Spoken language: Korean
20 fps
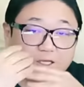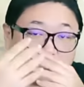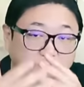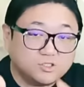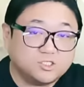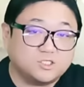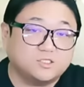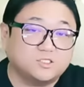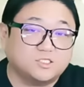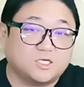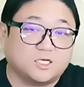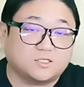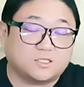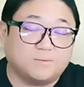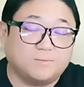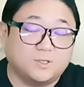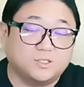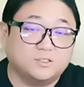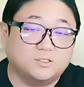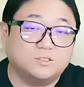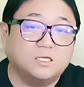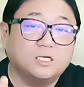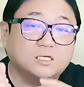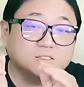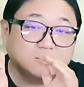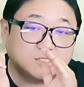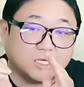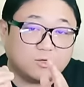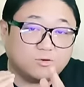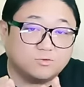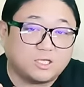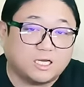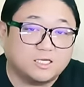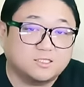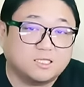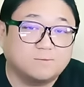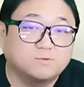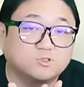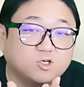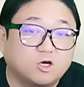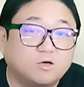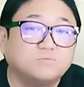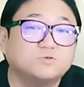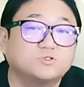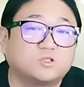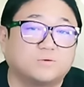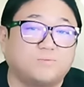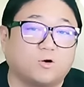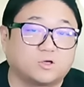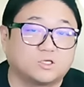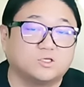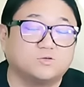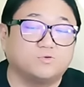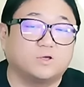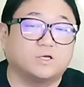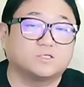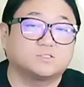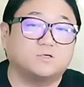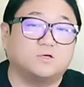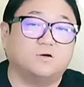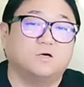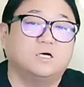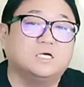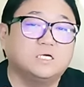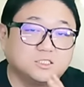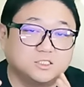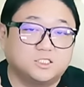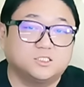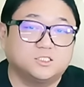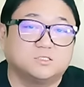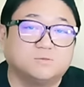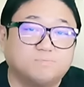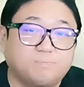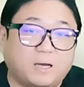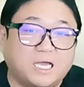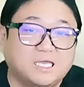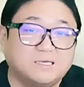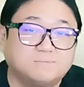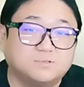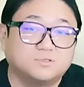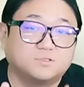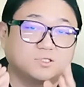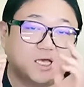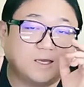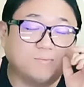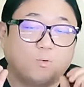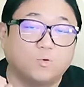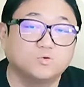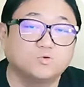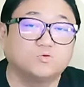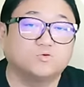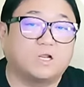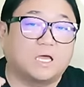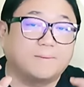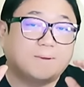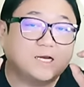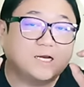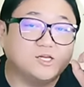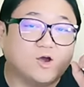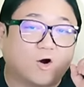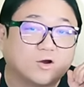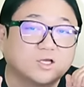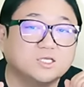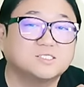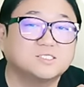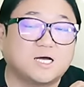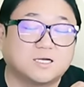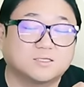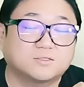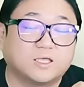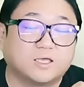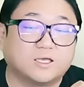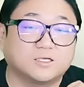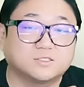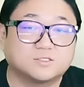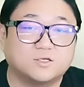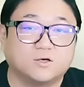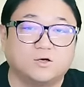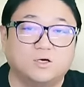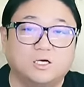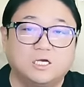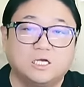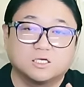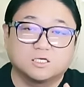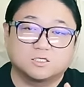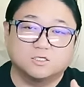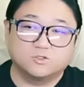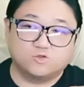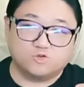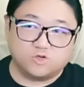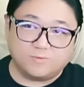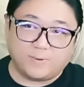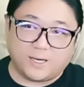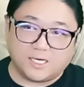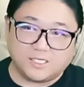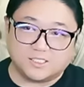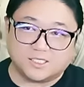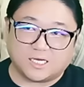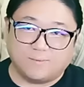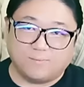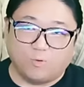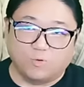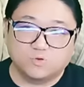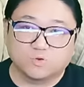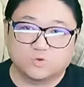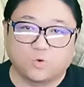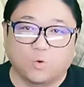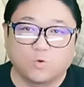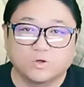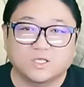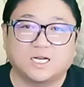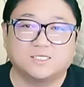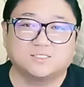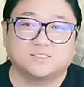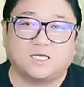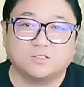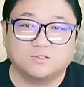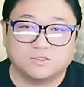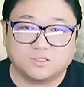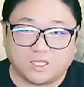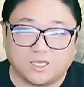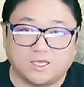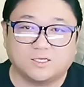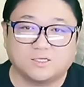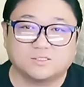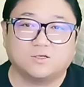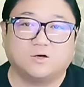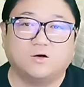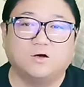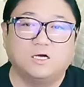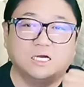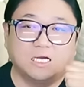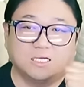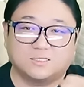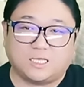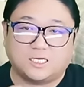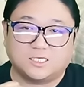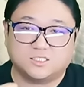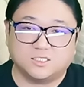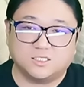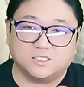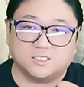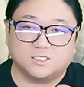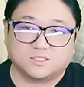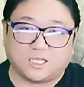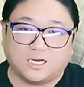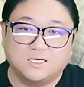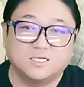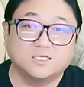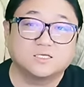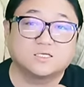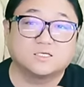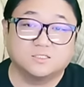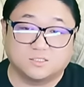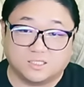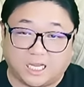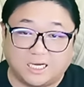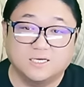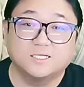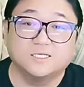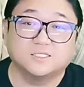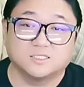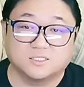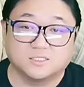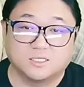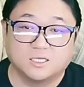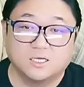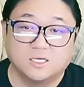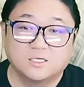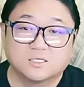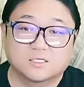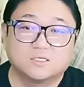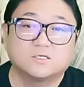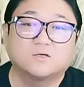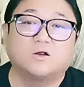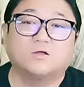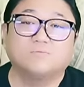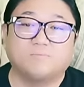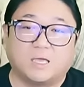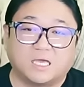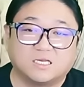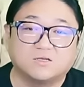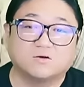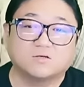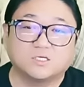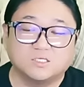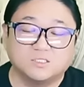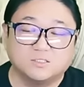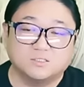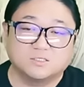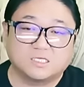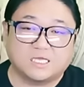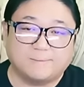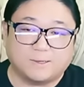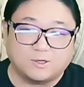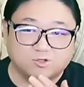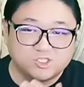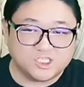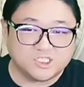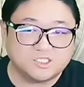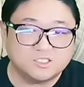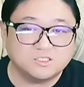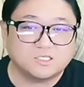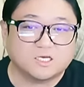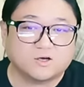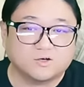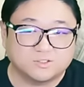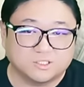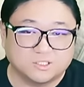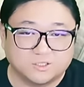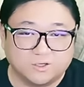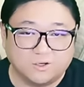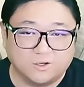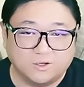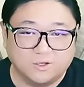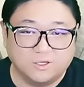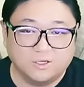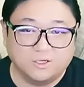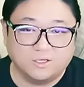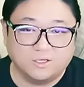새로운 시즌이 시작되면은 새로운 아이템을 처음부터 먹기 위해서 시즌 5 때 모두 레벨 0인 상태에서 그 출발지가 모두 동일한 상태에서 다시 달리 달리는 그런 매력이 있는 게 바로 시즌제거든요.